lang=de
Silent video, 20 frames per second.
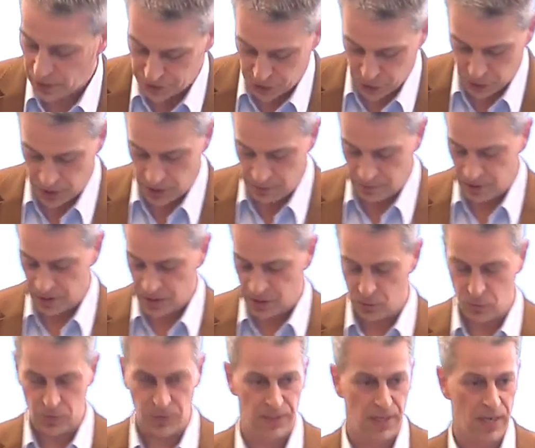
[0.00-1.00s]
hatte ich schon eben was
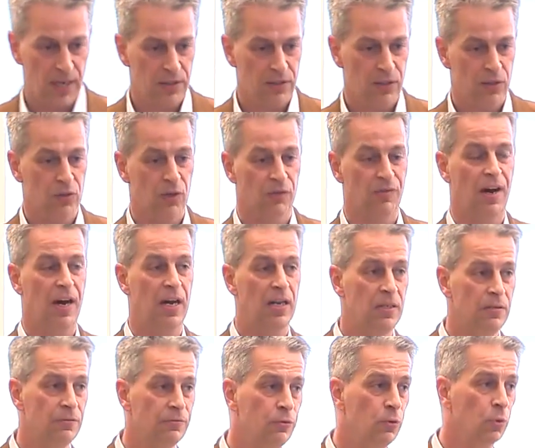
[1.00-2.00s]
zu gesagt, also auf
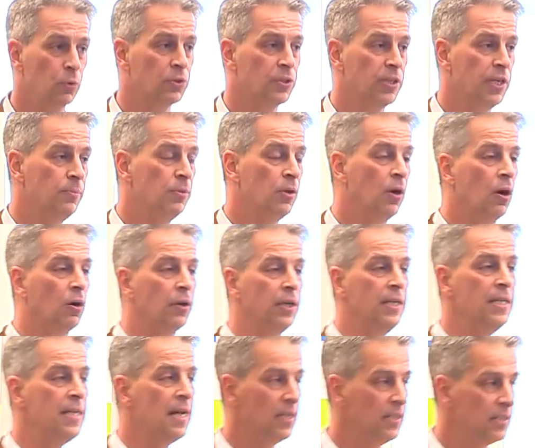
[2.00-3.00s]
allen Führungsebenen auch
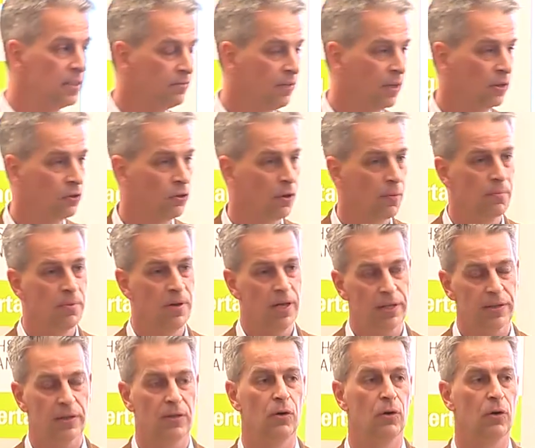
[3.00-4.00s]
Inhalte waren
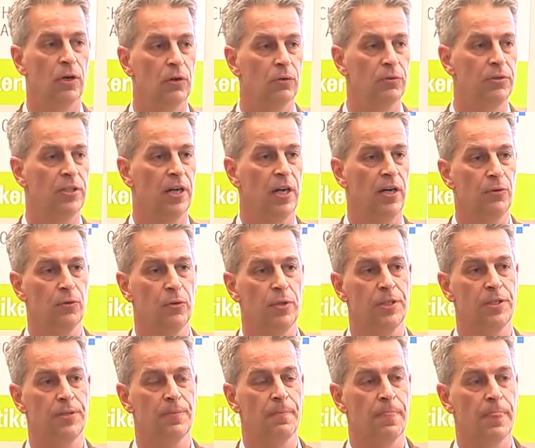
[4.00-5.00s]
komplett neu und
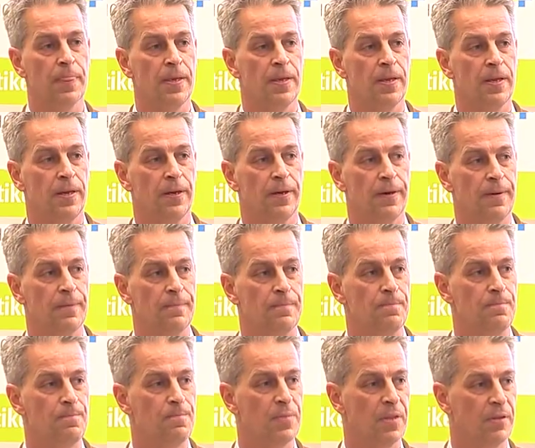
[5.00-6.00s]
dadurch
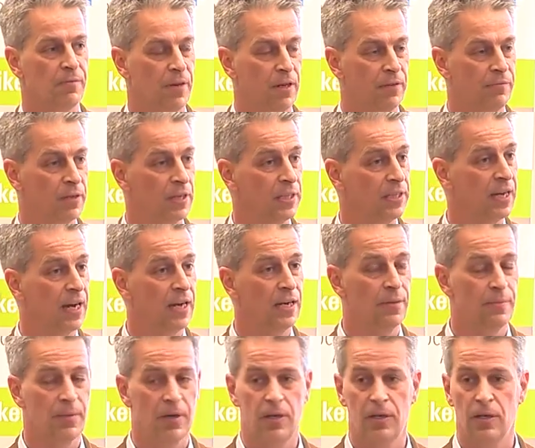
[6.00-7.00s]
ähm, waren wirklich
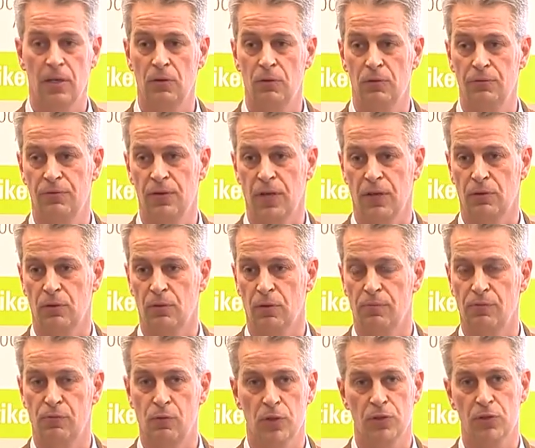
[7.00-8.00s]
alle Berliner Luft. Wir hatten
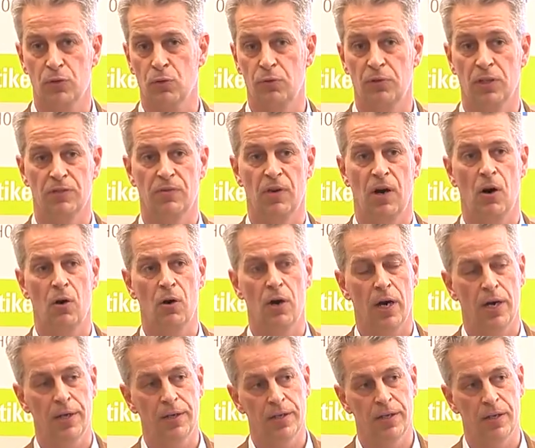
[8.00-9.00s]
Komfortzonen. Das war auch
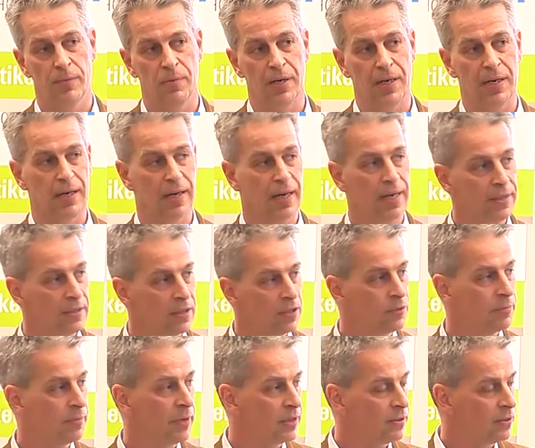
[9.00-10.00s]
einer der
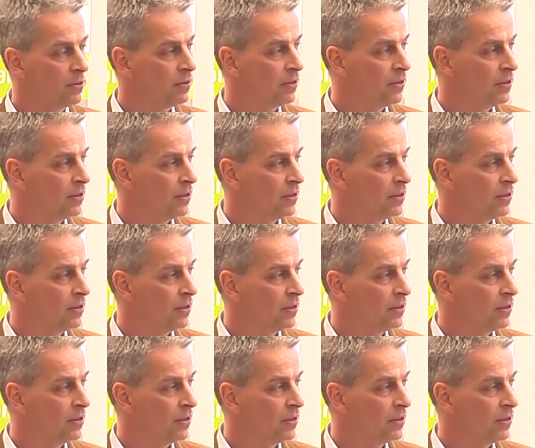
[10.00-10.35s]
Begleitaspekte,